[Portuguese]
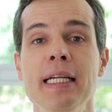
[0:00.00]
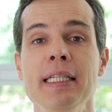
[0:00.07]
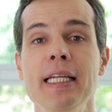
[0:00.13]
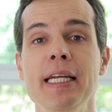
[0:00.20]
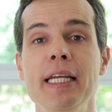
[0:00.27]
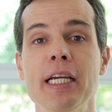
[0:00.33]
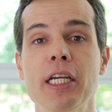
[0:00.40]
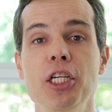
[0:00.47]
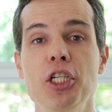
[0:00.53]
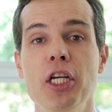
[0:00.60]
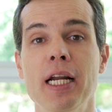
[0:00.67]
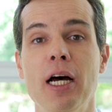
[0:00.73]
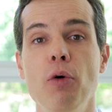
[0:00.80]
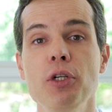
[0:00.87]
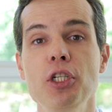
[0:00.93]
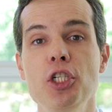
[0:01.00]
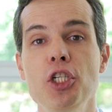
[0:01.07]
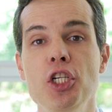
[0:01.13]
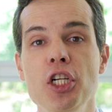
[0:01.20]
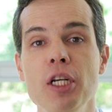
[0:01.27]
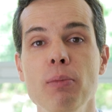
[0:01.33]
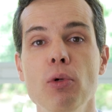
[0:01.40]
teria que gerar um
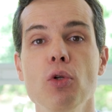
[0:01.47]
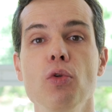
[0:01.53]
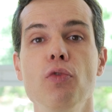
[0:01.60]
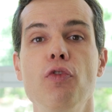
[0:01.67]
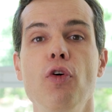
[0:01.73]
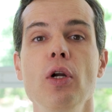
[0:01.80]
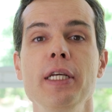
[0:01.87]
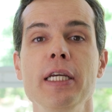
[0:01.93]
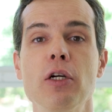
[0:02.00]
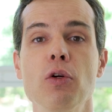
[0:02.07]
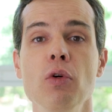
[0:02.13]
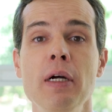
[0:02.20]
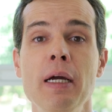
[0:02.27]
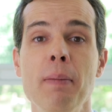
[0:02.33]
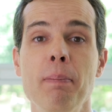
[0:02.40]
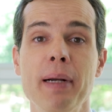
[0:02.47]
estímulo no folículo